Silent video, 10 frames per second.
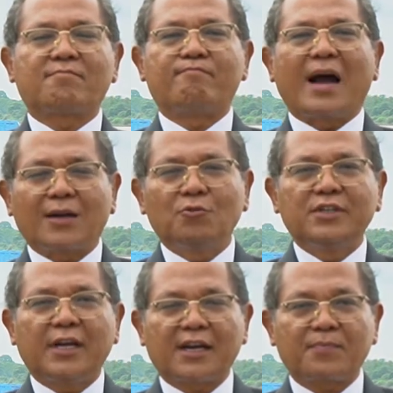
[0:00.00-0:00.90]
dan malu
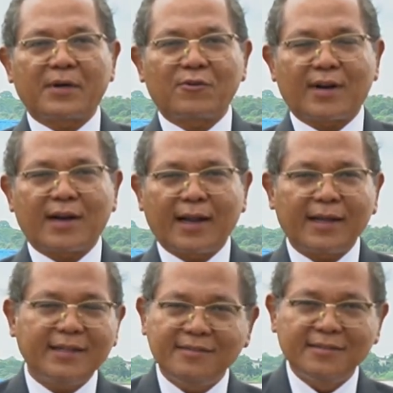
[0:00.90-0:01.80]
di hadapan orang
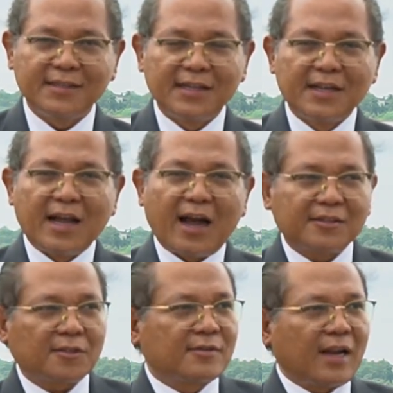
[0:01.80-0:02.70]
lain
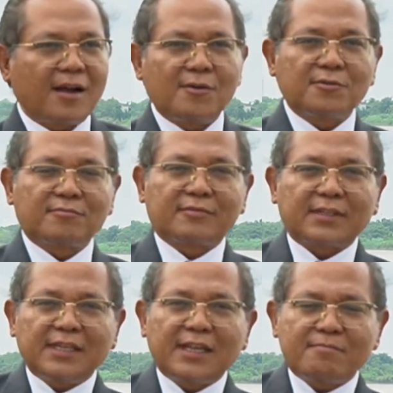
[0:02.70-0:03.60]
atau Daud
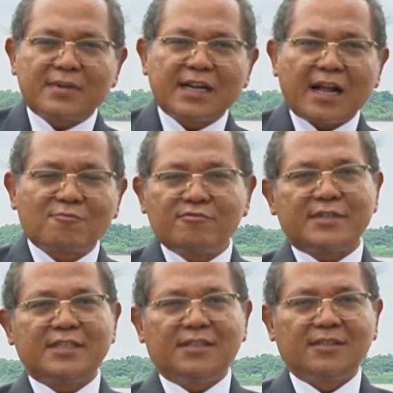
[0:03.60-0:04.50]
tidak
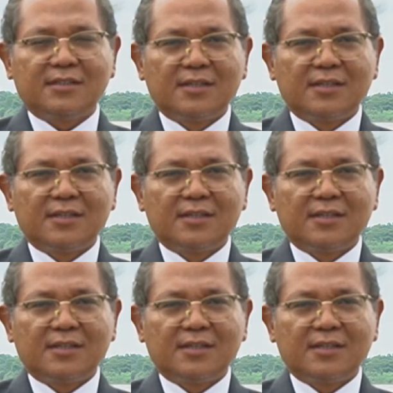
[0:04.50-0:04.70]
mengakui